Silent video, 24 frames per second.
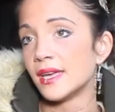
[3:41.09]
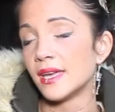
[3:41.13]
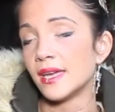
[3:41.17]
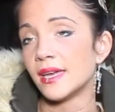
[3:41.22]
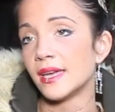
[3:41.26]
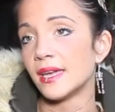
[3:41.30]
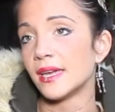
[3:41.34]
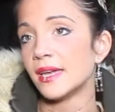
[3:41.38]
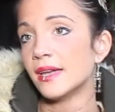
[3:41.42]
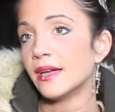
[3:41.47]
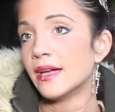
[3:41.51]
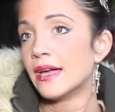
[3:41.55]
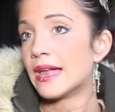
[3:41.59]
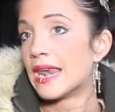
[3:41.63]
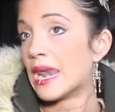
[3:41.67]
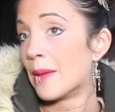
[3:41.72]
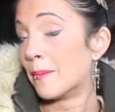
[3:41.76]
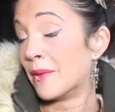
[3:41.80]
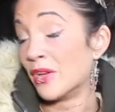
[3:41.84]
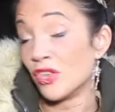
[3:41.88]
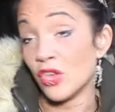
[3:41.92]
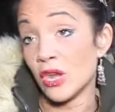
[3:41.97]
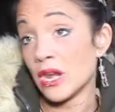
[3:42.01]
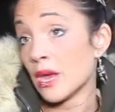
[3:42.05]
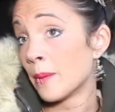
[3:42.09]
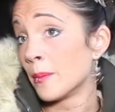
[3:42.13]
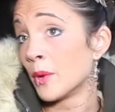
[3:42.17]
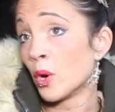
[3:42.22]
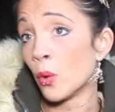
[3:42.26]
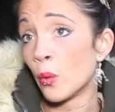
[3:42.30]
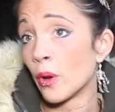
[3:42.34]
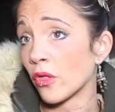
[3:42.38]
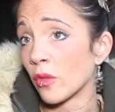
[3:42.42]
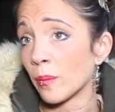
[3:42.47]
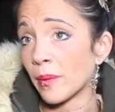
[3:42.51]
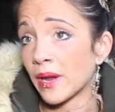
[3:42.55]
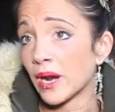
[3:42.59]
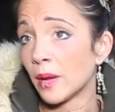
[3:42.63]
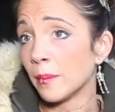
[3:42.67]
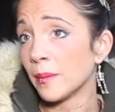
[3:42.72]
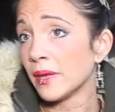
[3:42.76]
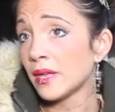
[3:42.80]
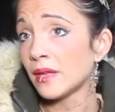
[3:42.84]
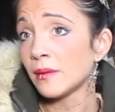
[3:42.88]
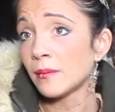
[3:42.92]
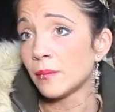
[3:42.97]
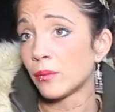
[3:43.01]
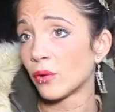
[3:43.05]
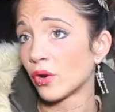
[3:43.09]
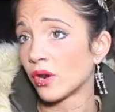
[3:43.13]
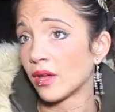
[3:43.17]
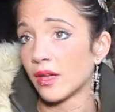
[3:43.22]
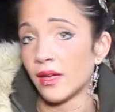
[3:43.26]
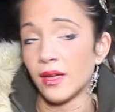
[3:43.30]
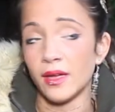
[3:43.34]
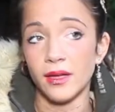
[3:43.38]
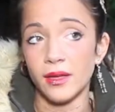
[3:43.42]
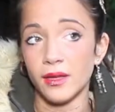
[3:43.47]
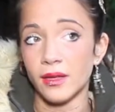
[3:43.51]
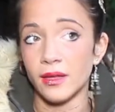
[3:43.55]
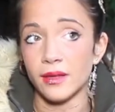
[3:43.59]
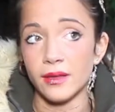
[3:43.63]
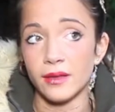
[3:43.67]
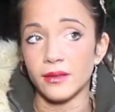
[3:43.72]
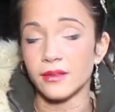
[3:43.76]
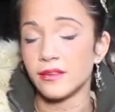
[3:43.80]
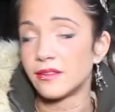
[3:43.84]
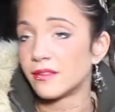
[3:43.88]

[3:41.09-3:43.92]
Eh, la mayoría me lo guardo para mí porque